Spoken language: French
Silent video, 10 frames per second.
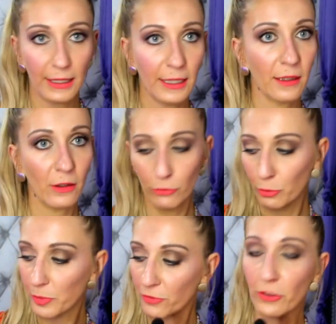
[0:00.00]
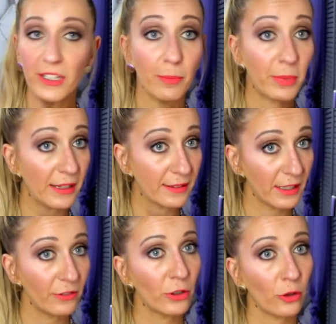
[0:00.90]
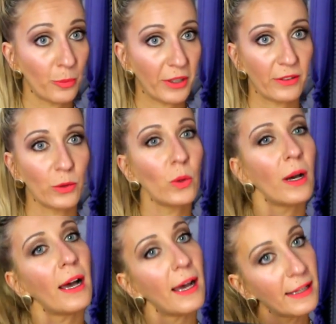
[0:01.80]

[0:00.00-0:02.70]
et vous venez placer votre pinceau